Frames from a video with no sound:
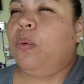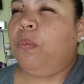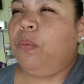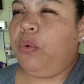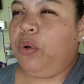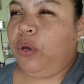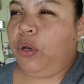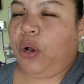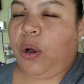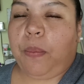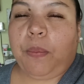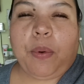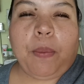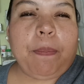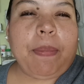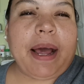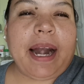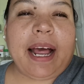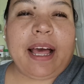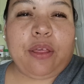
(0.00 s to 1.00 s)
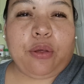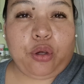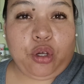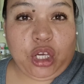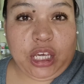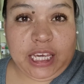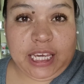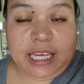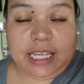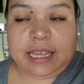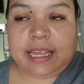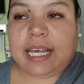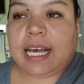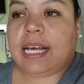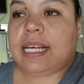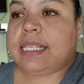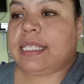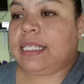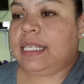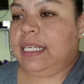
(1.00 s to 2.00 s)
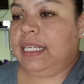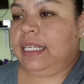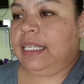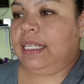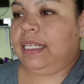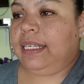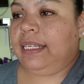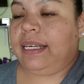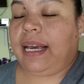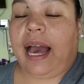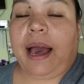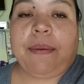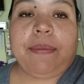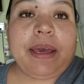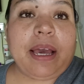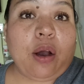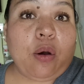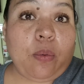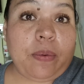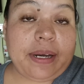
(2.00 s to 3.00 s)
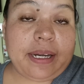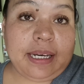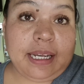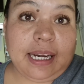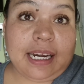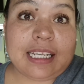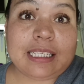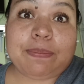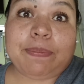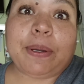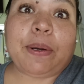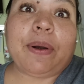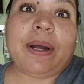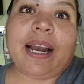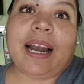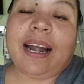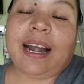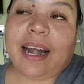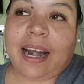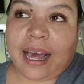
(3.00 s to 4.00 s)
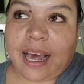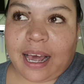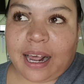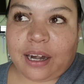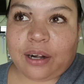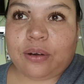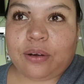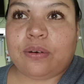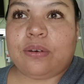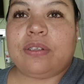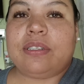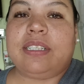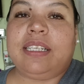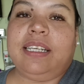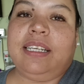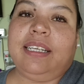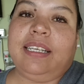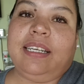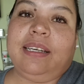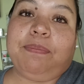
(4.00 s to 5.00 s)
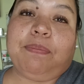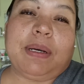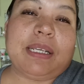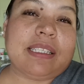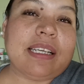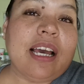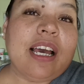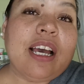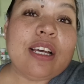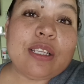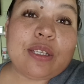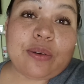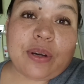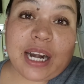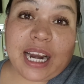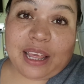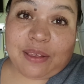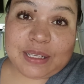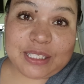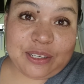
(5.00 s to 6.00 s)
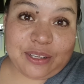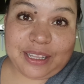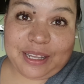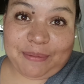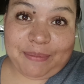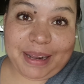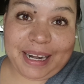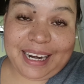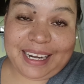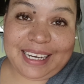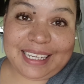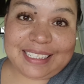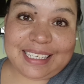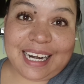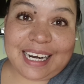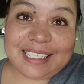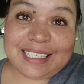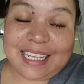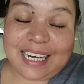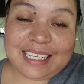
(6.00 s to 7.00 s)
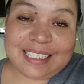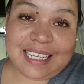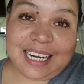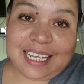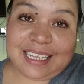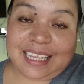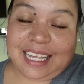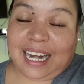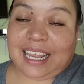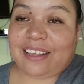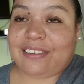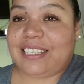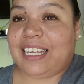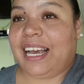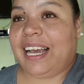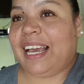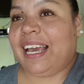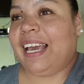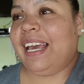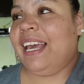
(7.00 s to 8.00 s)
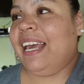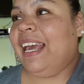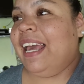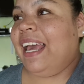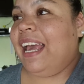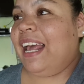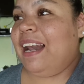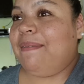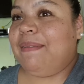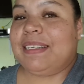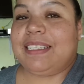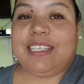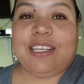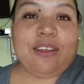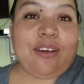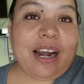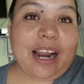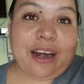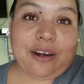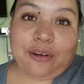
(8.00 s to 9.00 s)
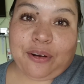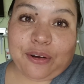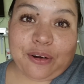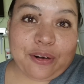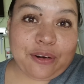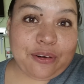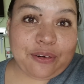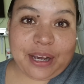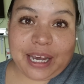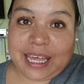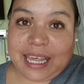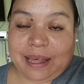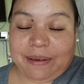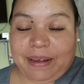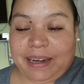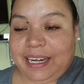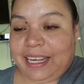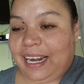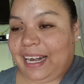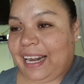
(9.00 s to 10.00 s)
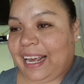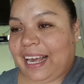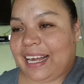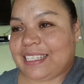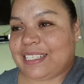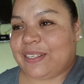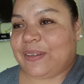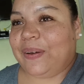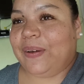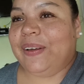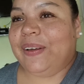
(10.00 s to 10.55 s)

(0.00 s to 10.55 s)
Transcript: muy como para doñitas y había juveniles, pero eran largos y pues su graduación de Melanie es a las 3 de la tarde, o sea que el vestido largo no quedaba ni al caso